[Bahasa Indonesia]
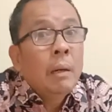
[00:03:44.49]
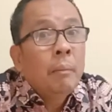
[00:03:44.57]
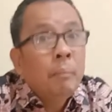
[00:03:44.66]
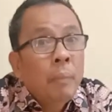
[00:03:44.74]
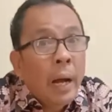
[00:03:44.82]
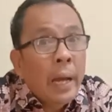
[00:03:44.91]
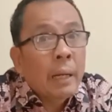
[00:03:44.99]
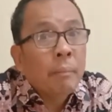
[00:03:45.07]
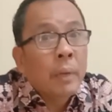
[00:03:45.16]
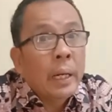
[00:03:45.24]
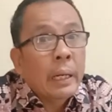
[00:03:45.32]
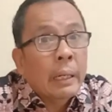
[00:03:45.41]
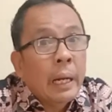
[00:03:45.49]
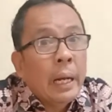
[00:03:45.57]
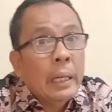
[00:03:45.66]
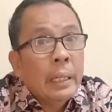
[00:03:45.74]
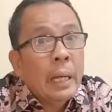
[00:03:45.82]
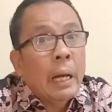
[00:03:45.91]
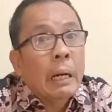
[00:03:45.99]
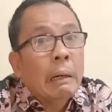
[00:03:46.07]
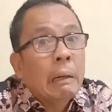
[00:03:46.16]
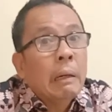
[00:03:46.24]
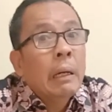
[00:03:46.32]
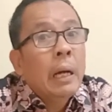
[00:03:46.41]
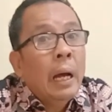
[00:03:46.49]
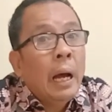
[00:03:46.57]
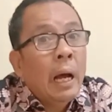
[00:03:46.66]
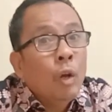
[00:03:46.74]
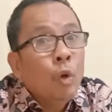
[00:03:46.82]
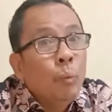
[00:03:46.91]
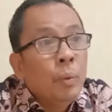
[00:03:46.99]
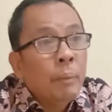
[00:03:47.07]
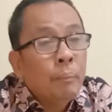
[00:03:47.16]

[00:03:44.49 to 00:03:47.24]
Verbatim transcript: baik mereka yang alumni